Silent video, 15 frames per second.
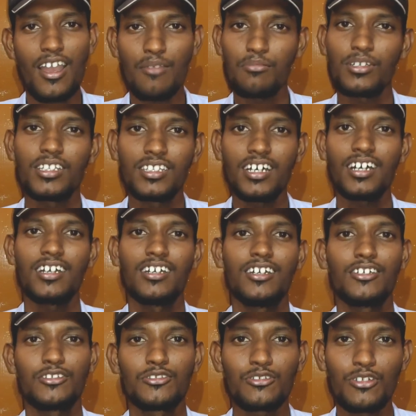அப்படி தான்
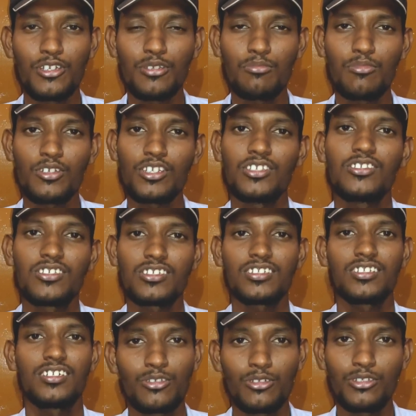சோழி முடிஞ்சு
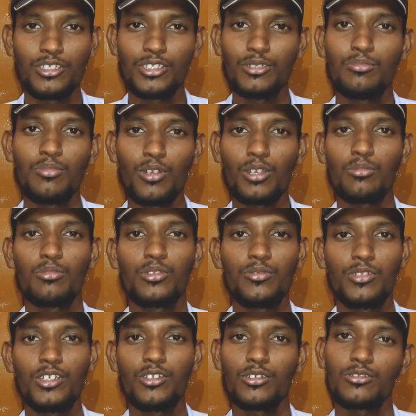ஸோ இது போல்
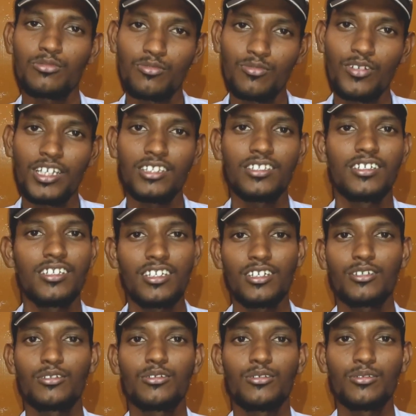புது வீடியோஸ் வந்துக்கிட்டே
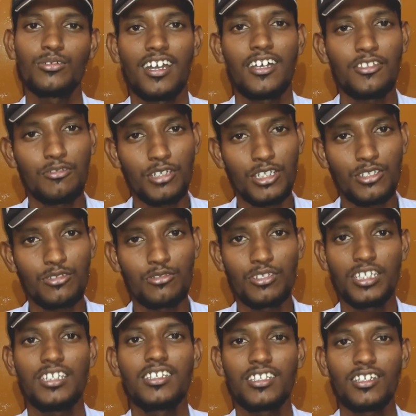இருக்கும் அது
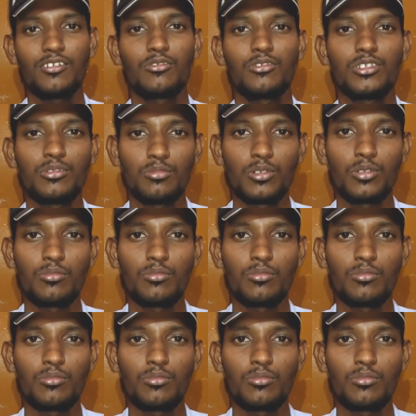வரைக்கும் நீங்கள் தான் கொஞ்சம்